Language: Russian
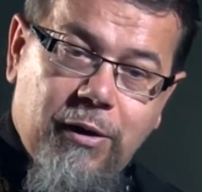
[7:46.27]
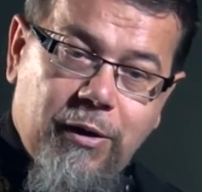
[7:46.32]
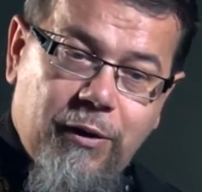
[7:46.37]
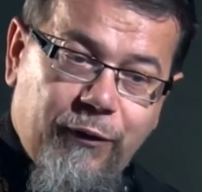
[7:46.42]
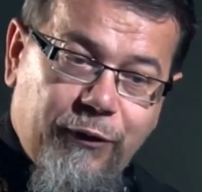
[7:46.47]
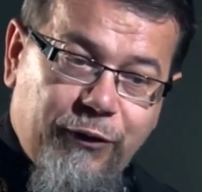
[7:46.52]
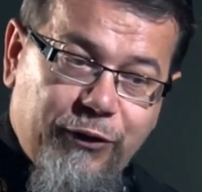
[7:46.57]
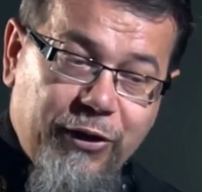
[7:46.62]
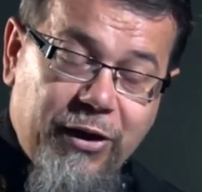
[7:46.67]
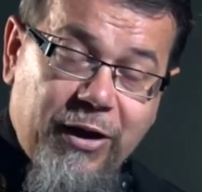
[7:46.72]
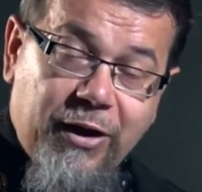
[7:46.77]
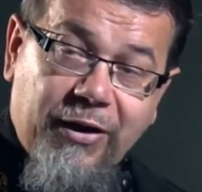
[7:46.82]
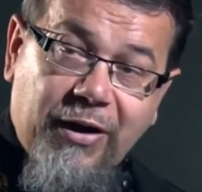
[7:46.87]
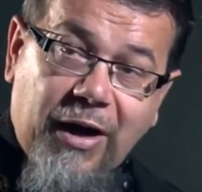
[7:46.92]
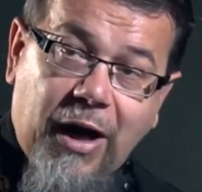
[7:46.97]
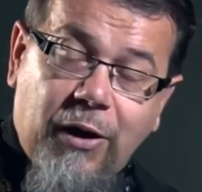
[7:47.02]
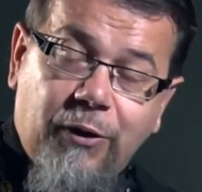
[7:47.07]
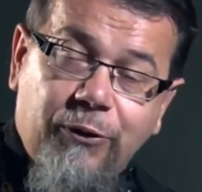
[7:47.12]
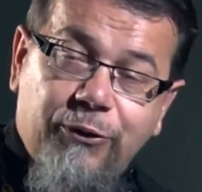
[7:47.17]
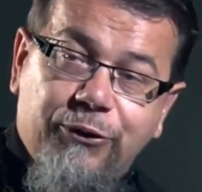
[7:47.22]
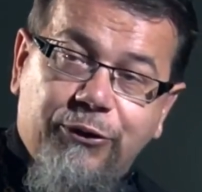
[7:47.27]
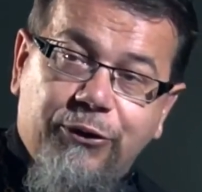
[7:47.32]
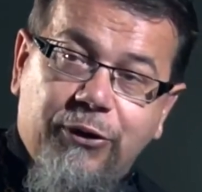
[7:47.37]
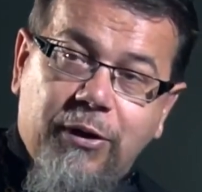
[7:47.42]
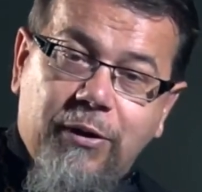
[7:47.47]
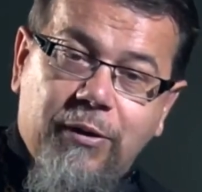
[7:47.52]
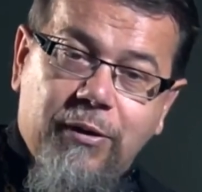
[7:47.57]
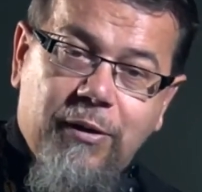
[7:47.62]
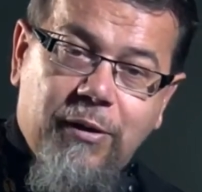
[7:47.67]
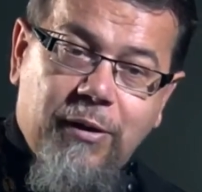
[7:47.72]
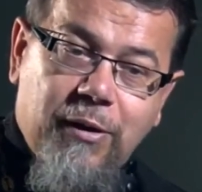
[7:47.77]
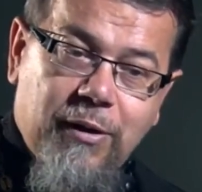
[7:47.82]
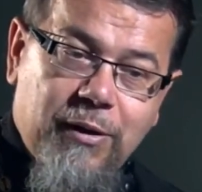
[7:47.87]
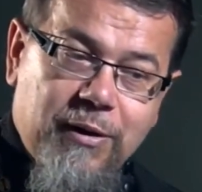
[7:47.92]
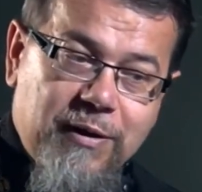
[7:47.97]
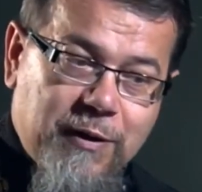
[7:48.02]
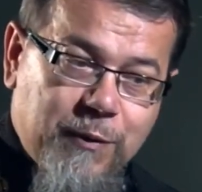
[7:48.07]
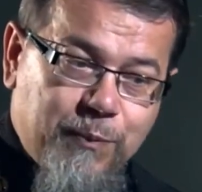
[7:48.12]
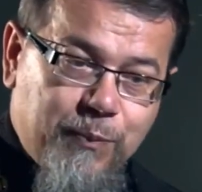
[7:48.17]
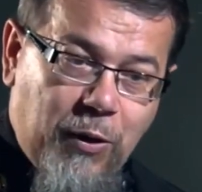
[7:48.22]
взыгрался,
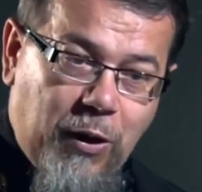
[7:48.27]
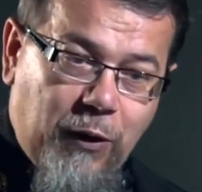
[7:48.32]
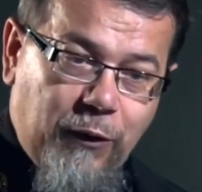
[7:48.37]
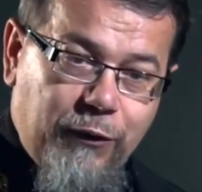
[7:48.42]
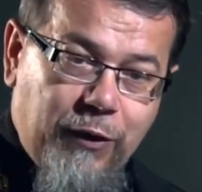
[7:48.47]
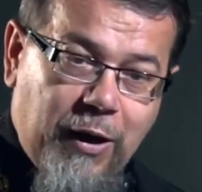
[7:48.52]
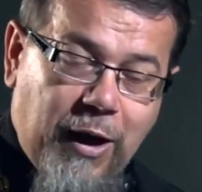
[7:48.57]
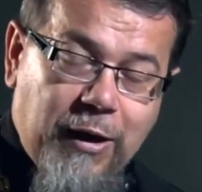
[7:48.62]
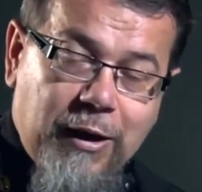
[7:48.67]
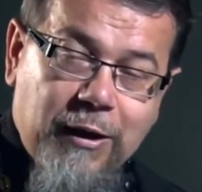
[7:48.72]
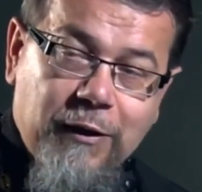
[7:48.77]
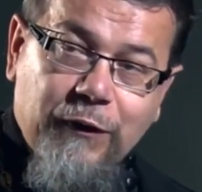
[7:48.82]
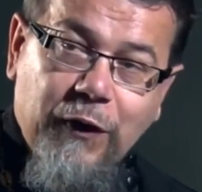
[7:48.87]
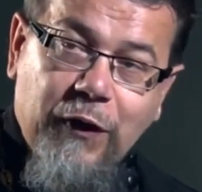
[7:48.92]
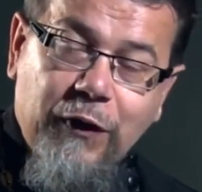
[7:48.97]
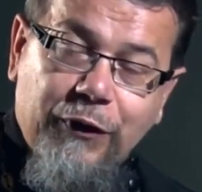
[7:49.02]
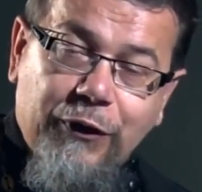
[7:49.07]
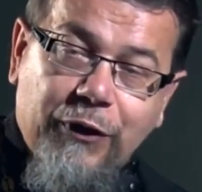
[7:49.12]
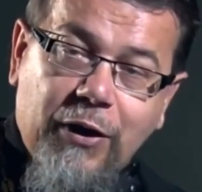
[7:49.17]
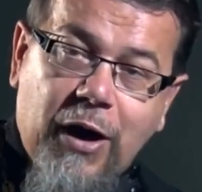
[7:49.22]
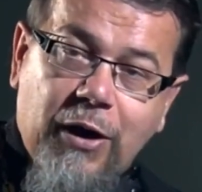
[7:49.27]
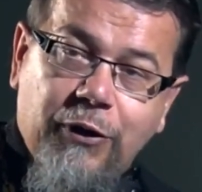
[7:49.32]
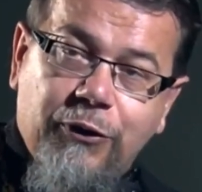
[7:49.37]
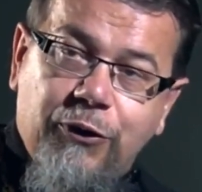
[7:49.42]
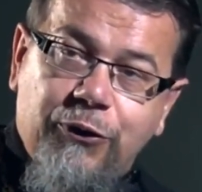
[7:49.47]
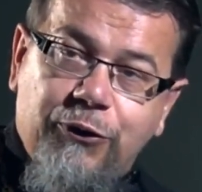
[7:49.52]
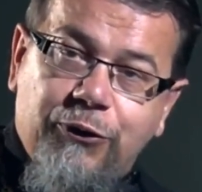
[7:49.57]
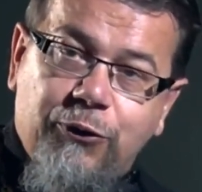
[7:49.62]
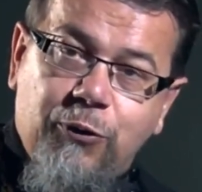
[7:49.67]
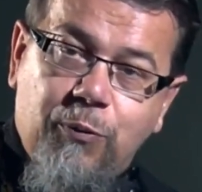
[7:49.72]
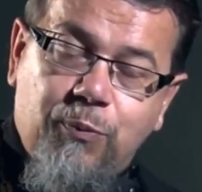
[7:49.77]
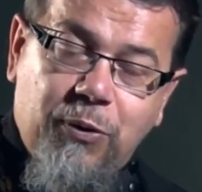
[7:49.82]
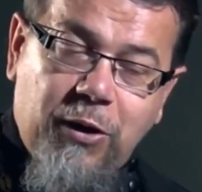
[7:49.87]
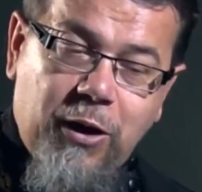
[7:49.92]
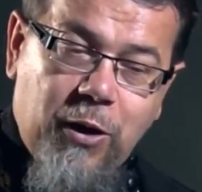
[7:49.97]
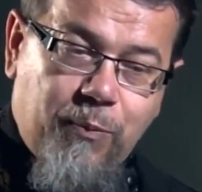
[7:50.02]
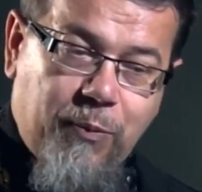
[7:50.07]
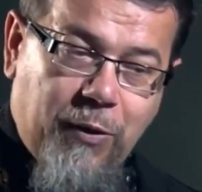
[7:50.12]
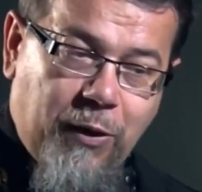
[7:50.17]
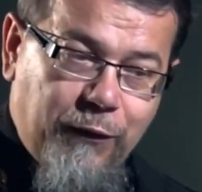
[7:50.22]
исполняя этой радостью,
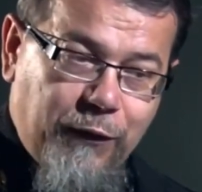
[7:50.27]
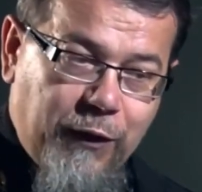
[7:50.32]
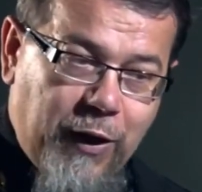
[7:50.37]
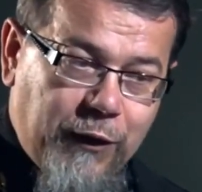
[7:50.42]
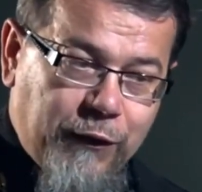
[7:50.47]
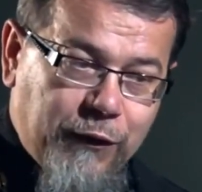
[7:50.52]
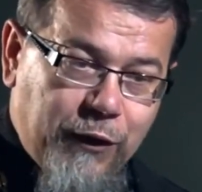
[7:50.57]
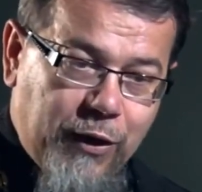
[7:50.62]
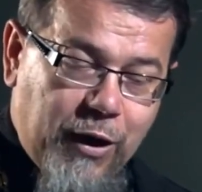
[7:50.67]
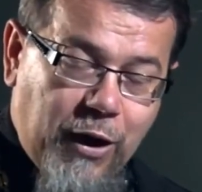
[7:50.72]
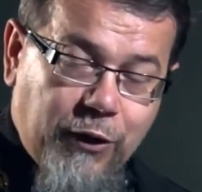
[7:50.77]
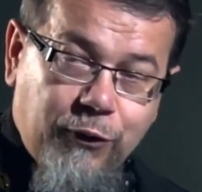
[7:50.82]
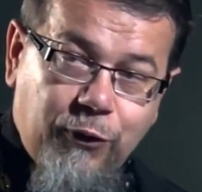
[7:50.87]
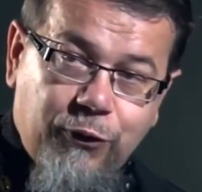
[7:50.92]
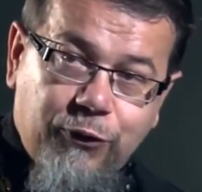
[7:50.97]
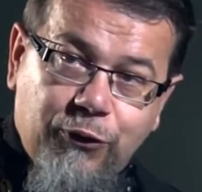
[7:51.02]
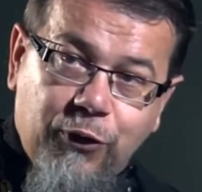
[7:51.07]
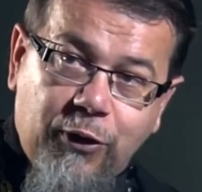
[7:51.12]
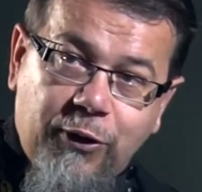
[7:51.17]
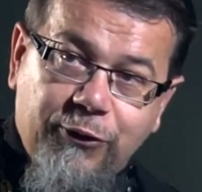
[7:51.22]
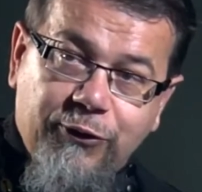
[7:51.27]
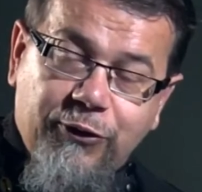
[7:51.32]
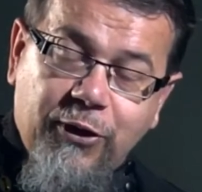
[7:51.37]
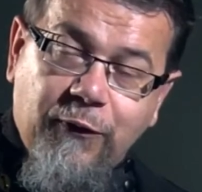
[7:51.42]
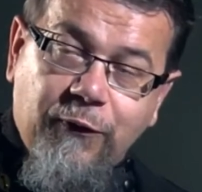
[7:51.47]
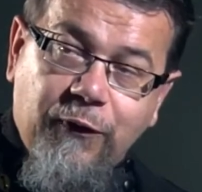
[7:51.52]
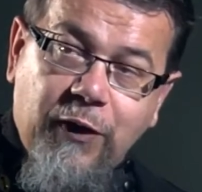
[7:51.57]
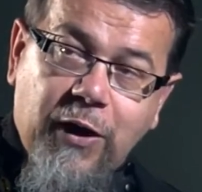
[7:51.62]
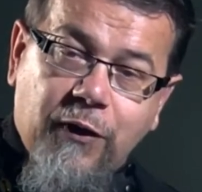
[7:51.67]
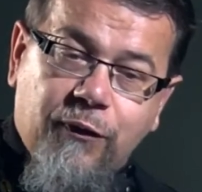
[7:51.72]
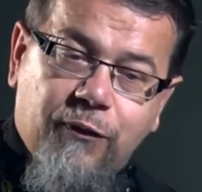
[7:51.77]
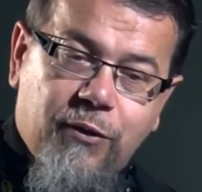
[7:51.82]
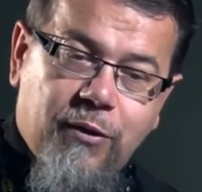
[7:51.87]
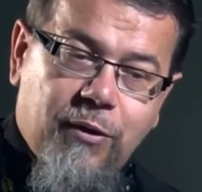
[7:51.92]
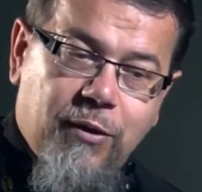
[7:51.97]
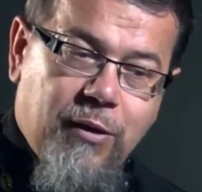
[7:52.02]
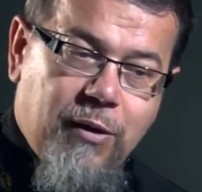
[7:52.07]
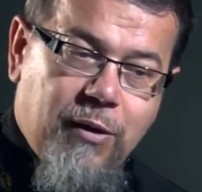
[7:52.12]
переполняя этой радостью Елизавет,